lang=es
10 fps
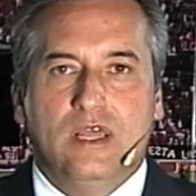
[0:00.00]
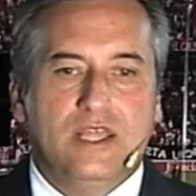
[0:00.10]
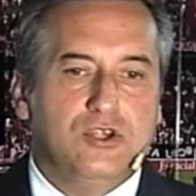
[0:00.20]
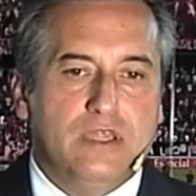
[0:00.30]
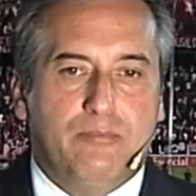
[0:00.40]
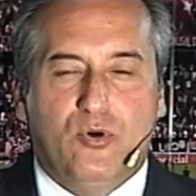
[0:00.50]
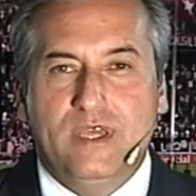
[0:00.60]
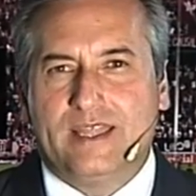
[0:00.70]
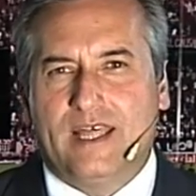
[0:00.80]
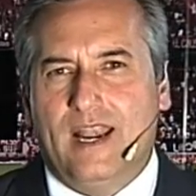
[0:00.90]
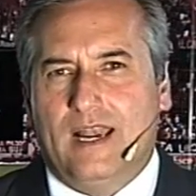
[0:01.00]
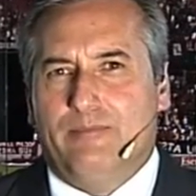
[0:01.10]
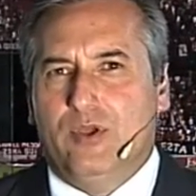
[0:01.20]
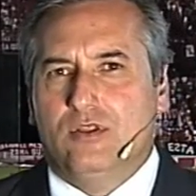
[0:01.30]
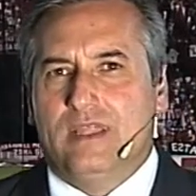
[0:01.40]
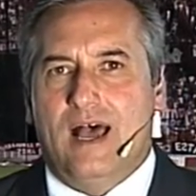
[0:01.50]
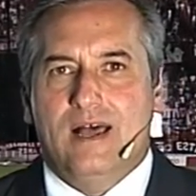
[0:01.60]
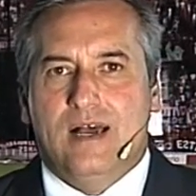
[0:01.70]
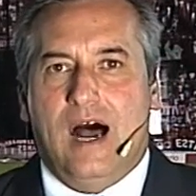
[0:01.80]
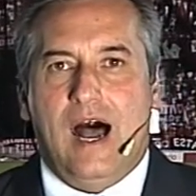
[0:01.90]
en donde podía tener la pelota
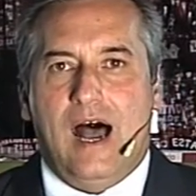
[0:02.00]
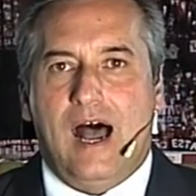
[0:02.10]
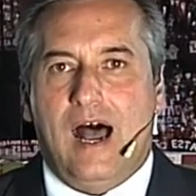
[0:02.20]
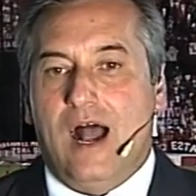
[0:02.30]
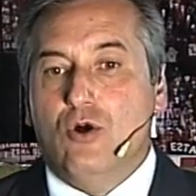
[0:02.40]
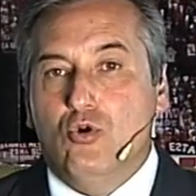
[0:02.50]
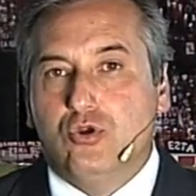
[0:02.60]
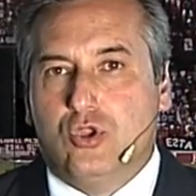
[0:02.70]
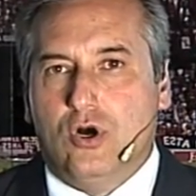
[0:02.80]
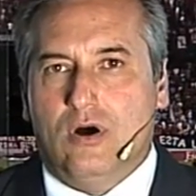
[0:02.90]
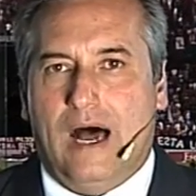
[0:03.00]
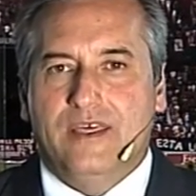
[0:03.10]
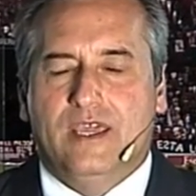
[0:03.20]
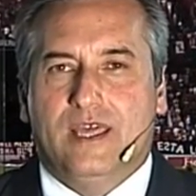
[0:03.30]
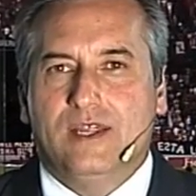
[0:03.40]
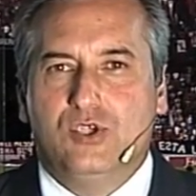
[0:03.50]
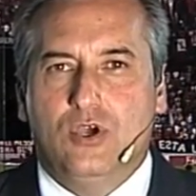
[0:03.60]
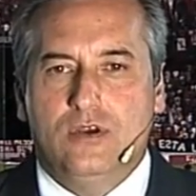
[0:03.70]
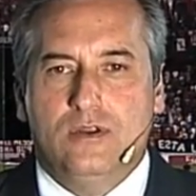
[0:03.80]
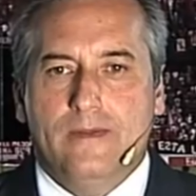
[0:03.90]
a gusto, a
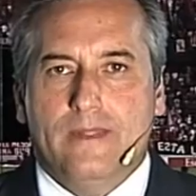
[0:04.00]
discreción